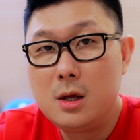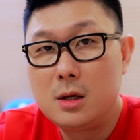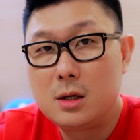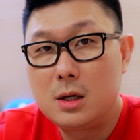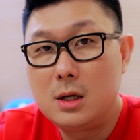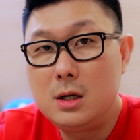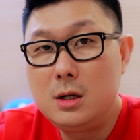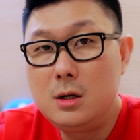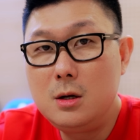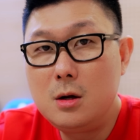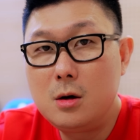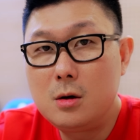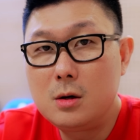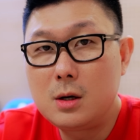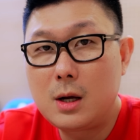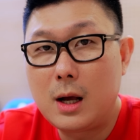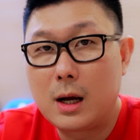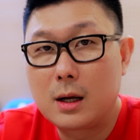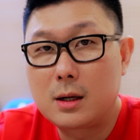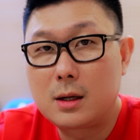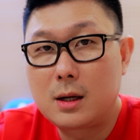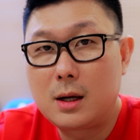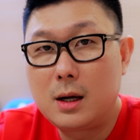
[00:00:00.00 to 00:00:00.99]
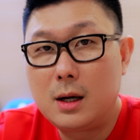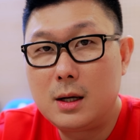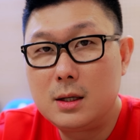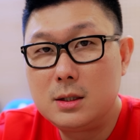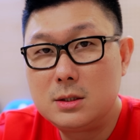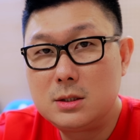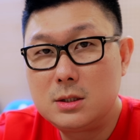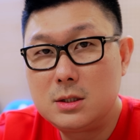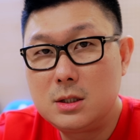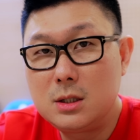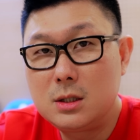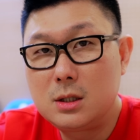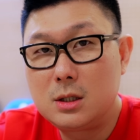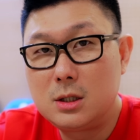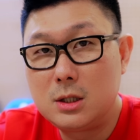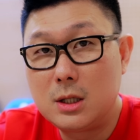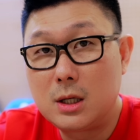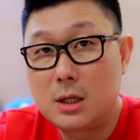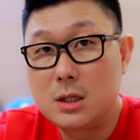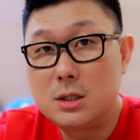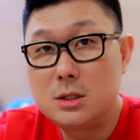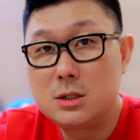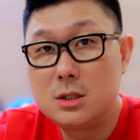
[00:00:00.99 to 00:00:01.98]
1년 가까이씩
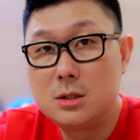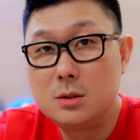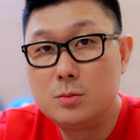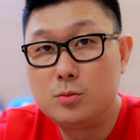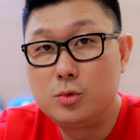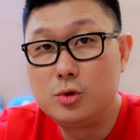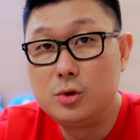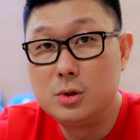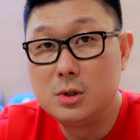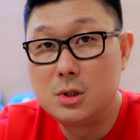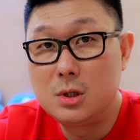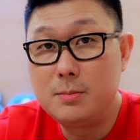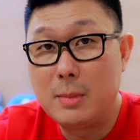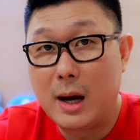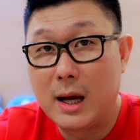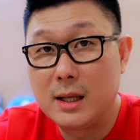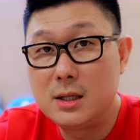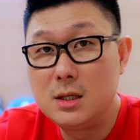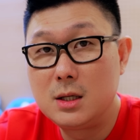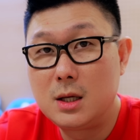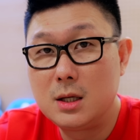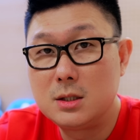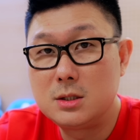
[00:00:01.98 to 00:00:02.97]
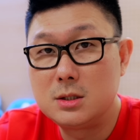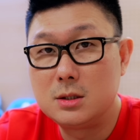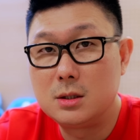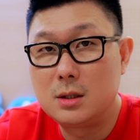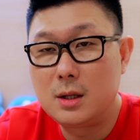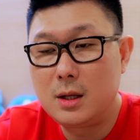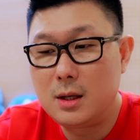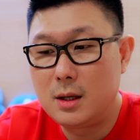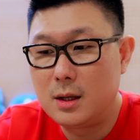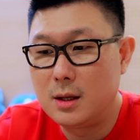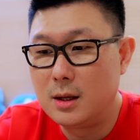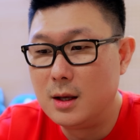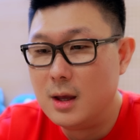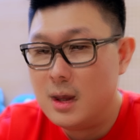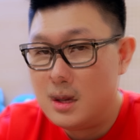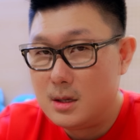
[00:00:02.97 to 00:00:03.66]
기다리시는 분들이 많이 계신데,